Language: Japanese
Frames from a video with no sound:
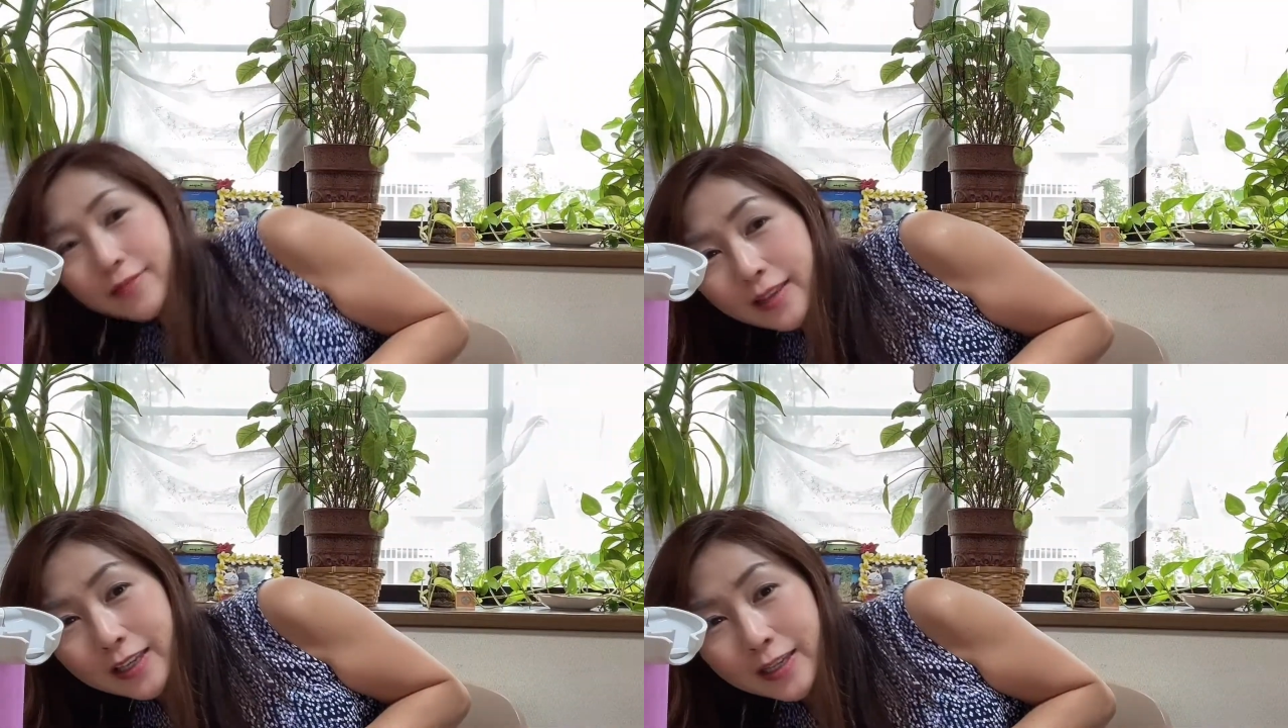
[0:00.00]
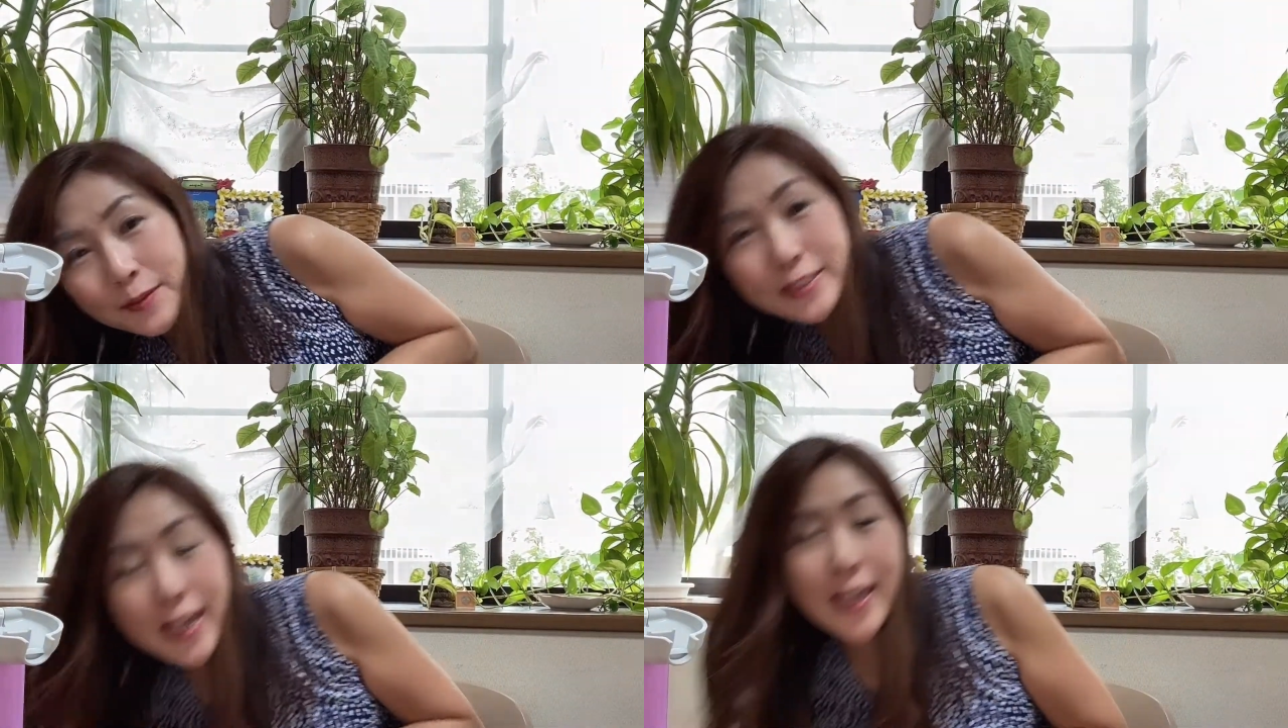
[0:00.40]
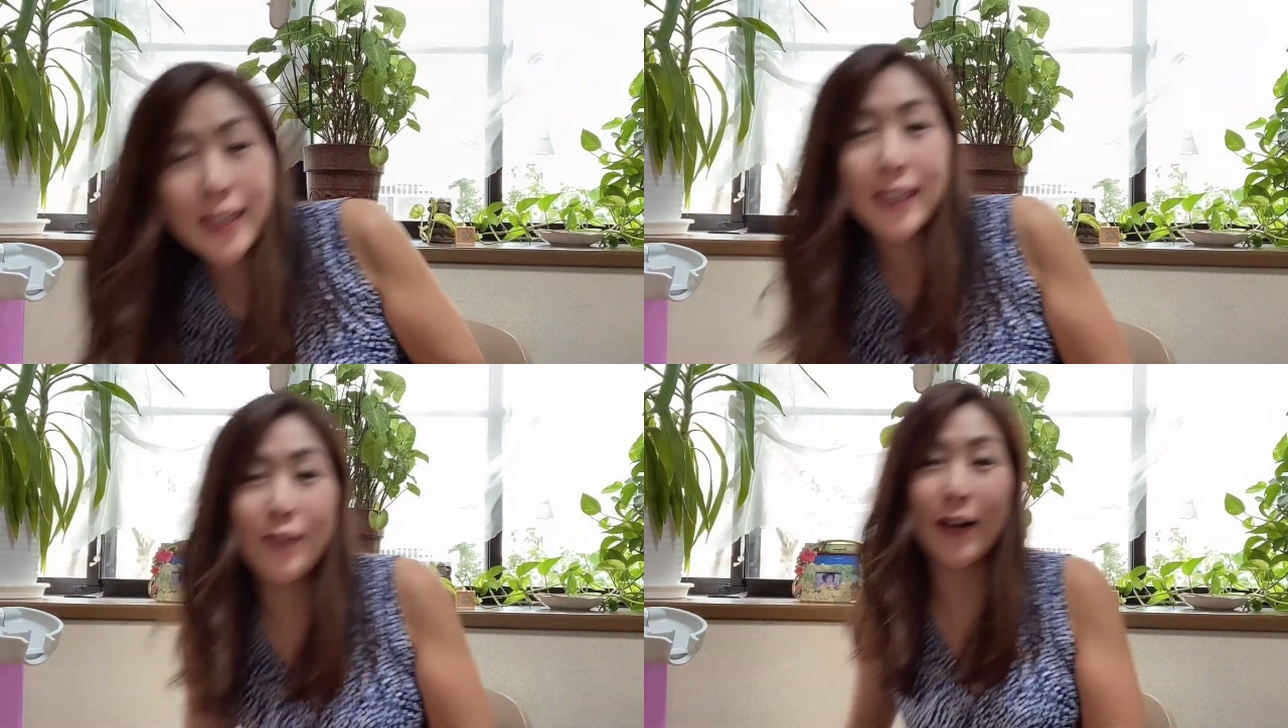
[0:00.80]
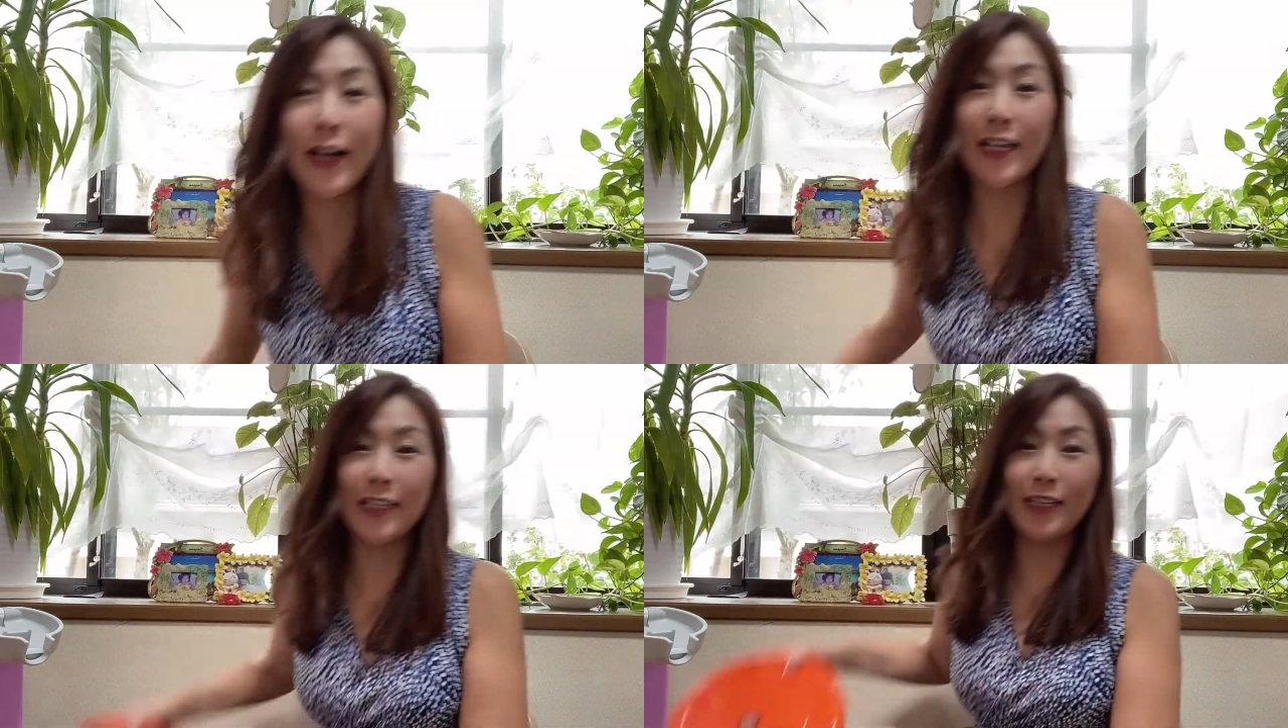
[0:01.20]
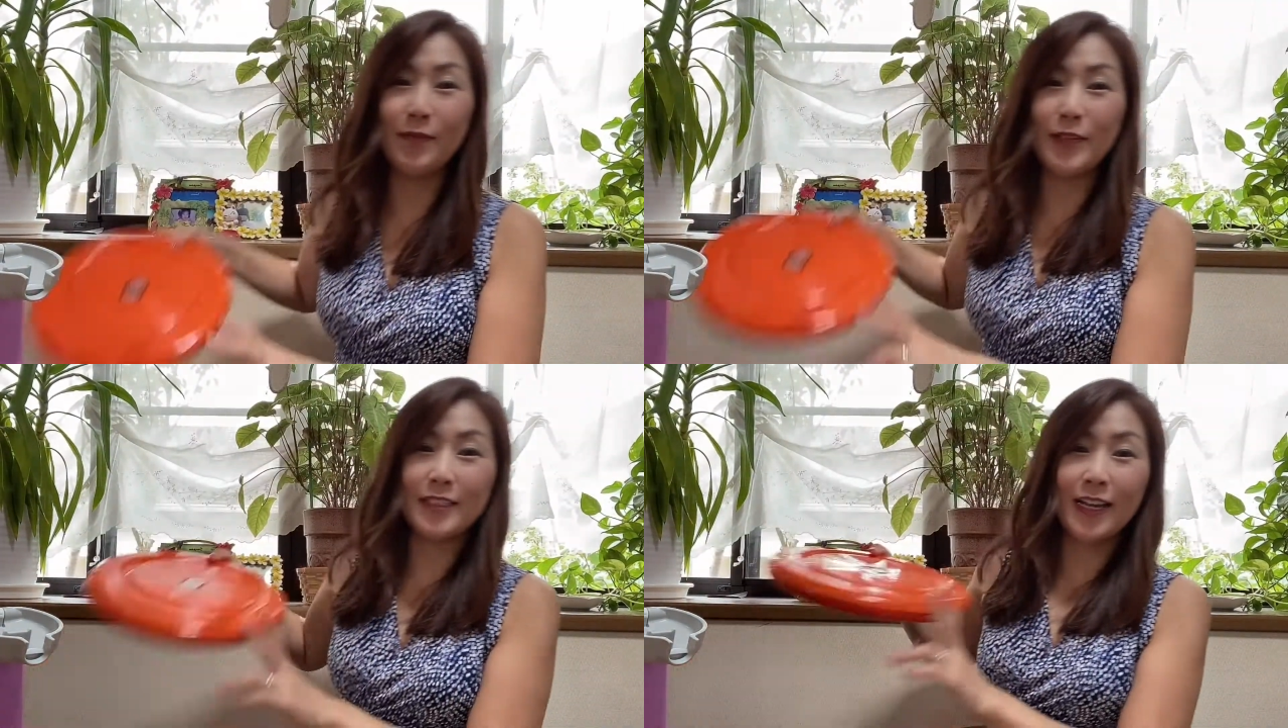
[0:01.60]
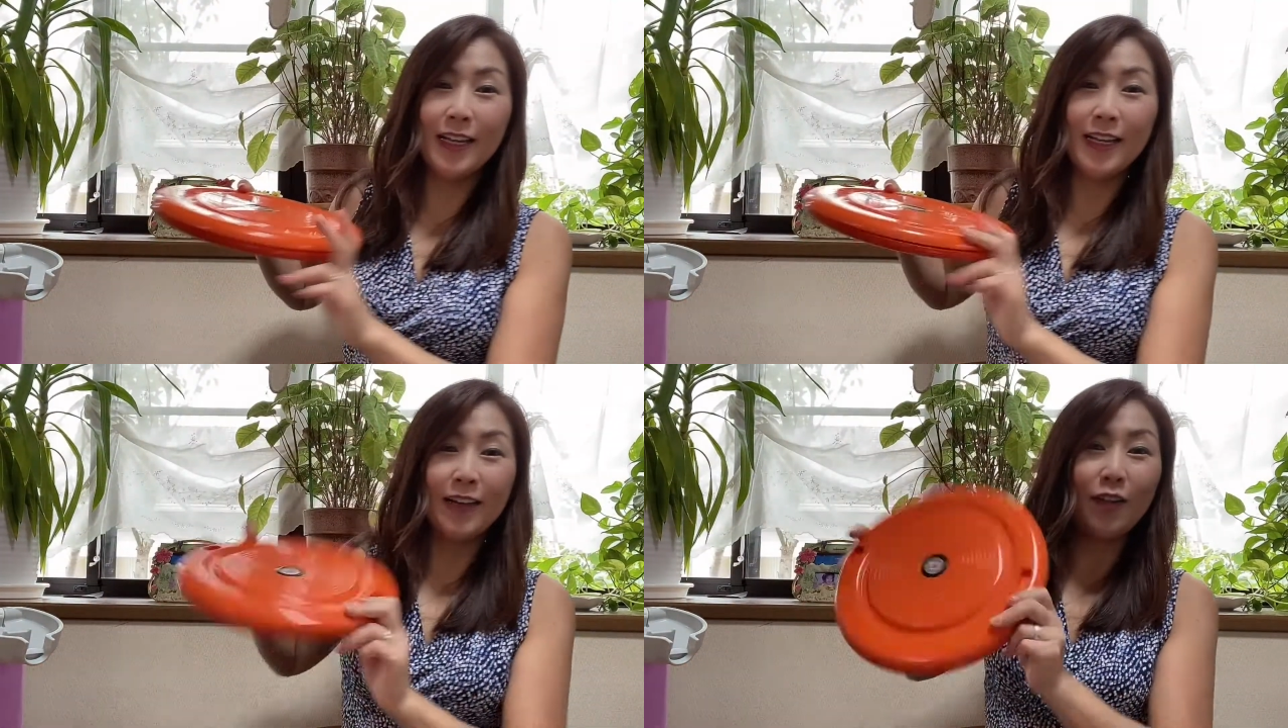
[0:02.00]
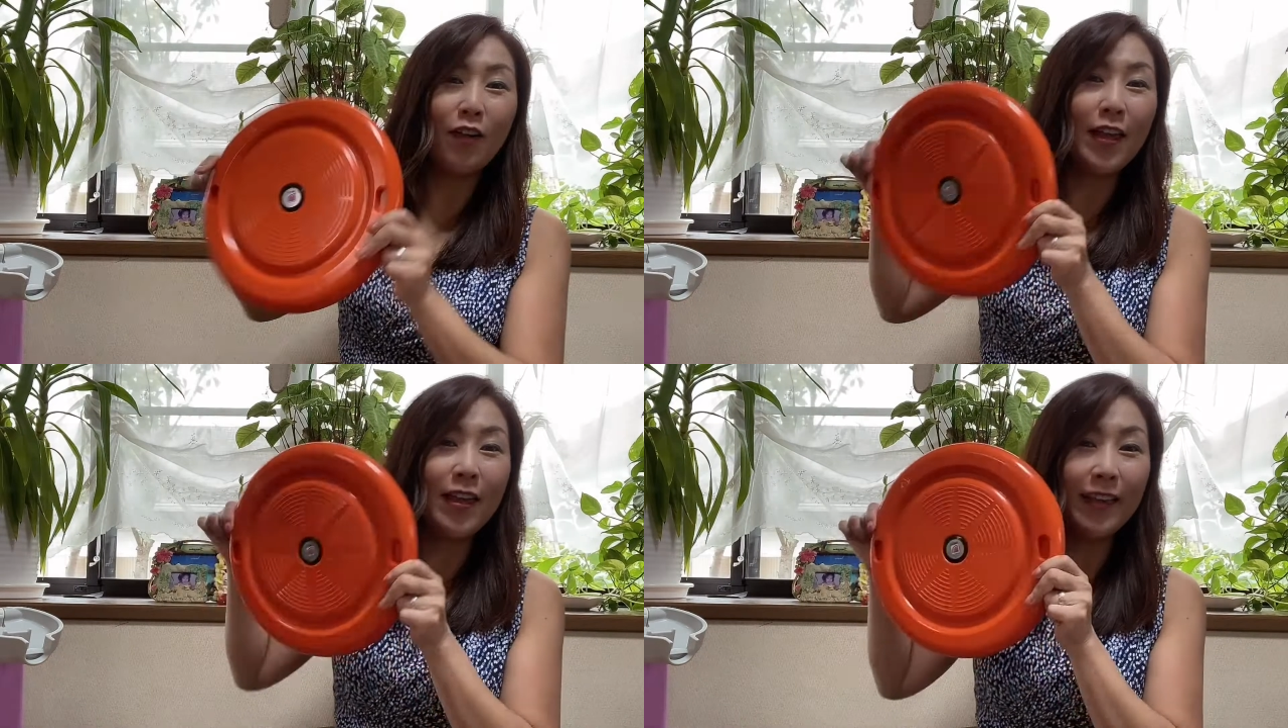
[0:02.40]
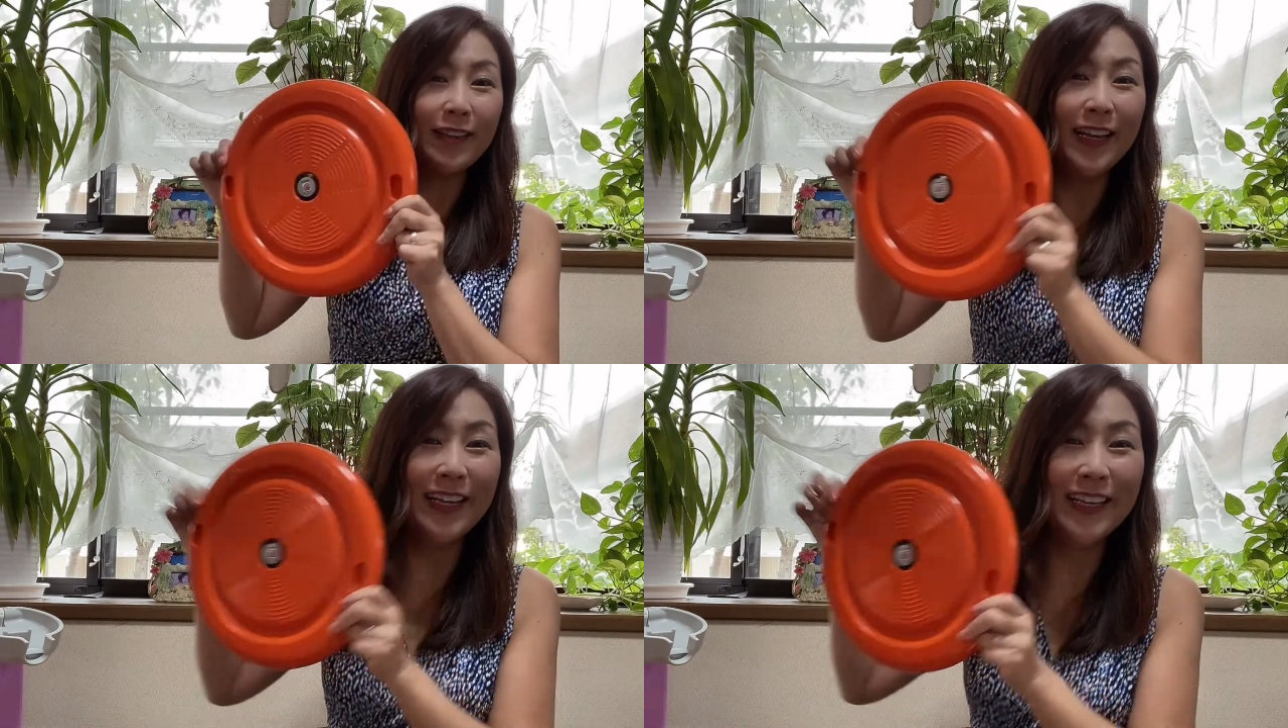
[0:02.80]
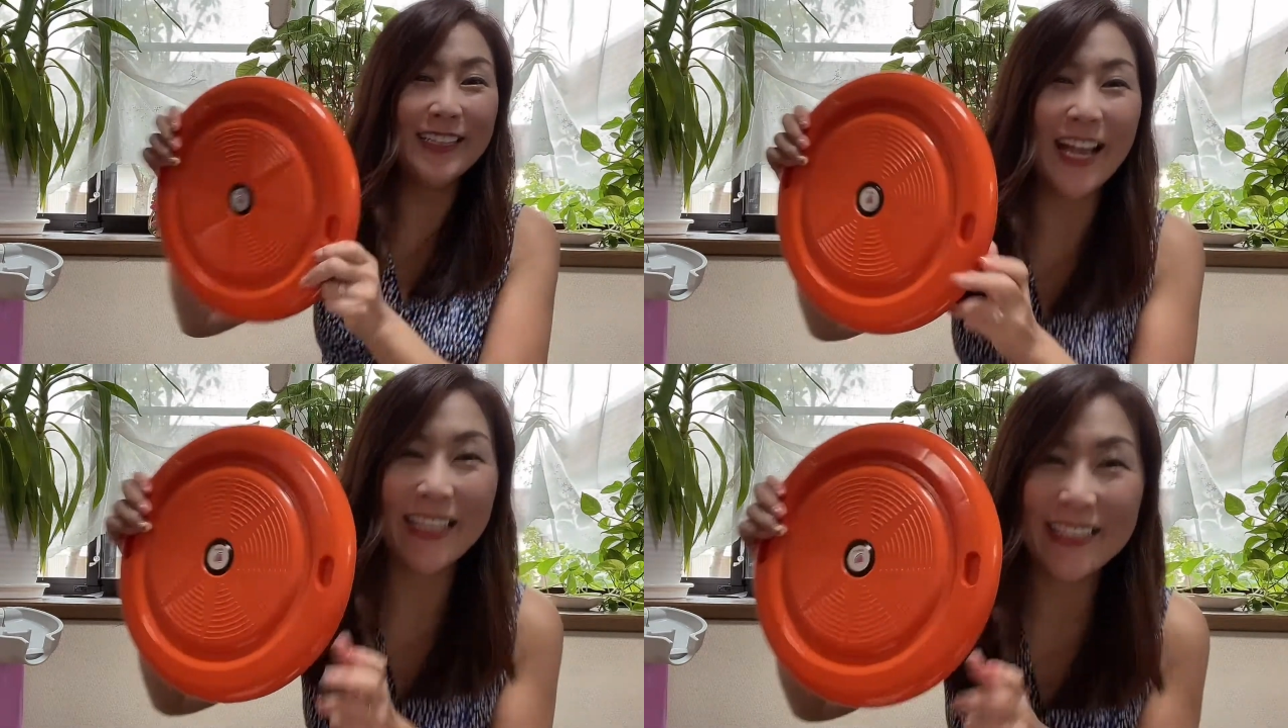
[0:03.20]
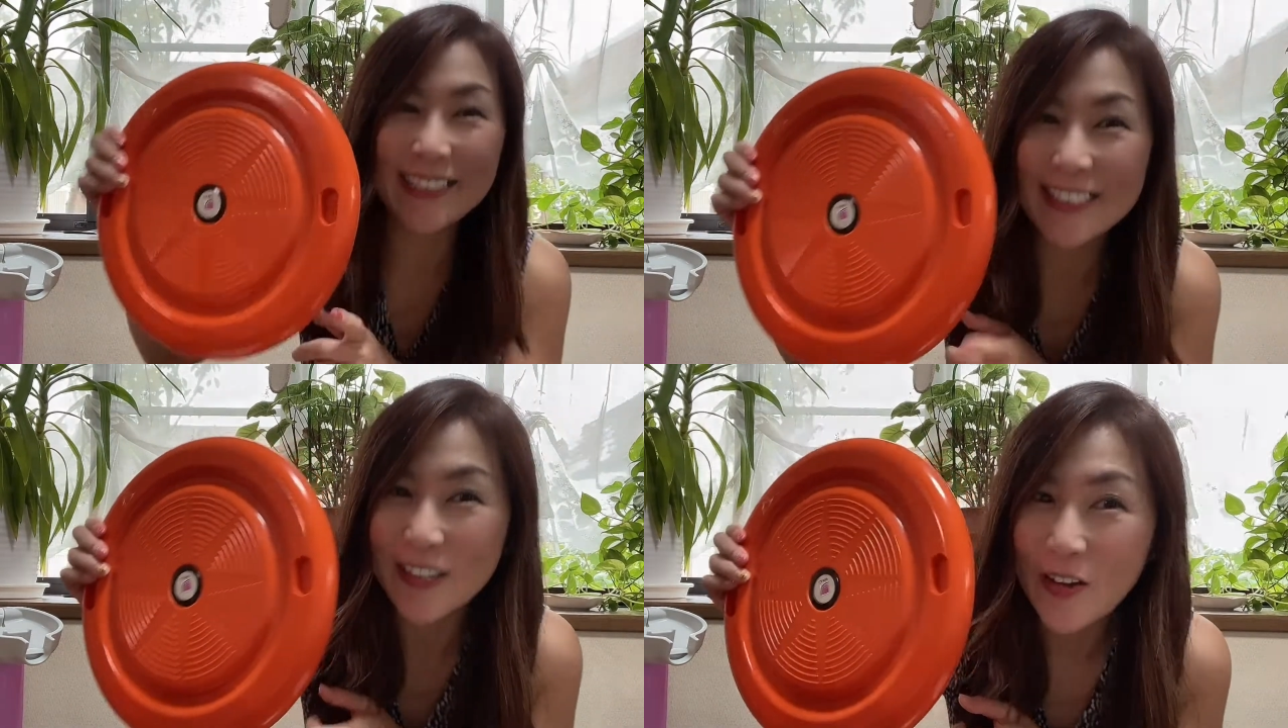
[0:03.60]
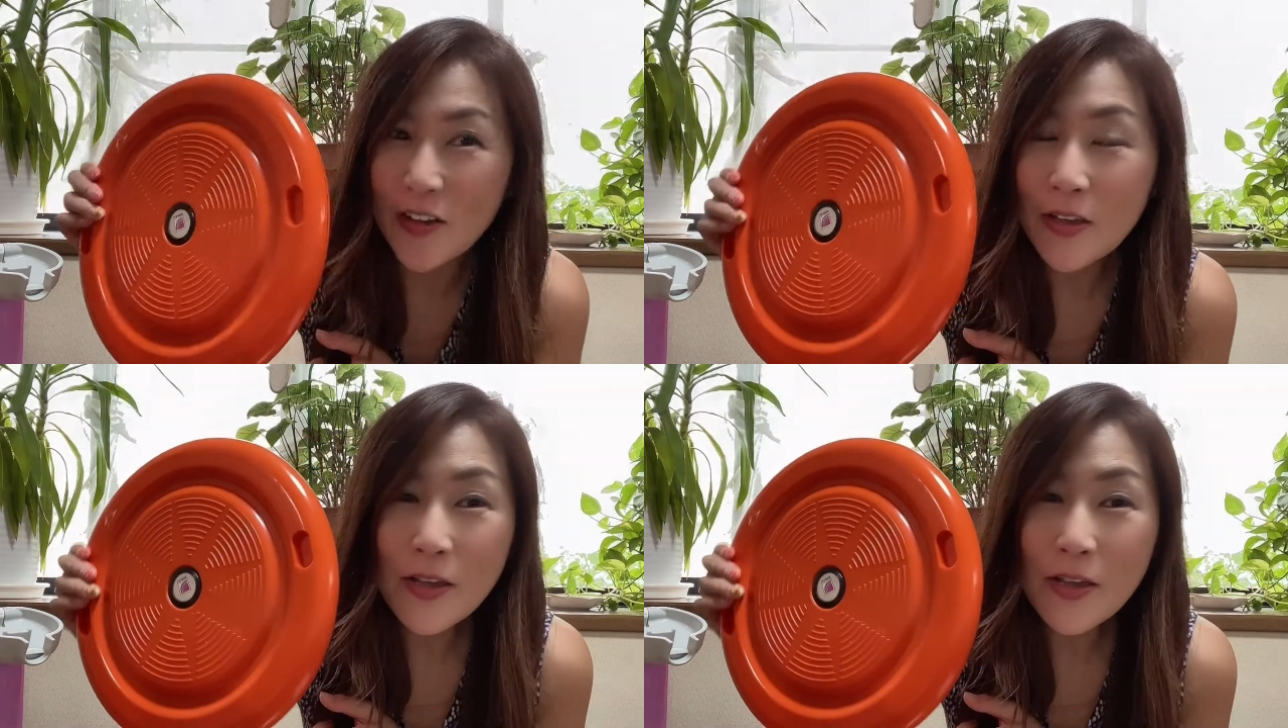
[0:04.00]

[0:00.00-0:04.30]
秘密兵器が我が家に来ましたこれなんでしょう。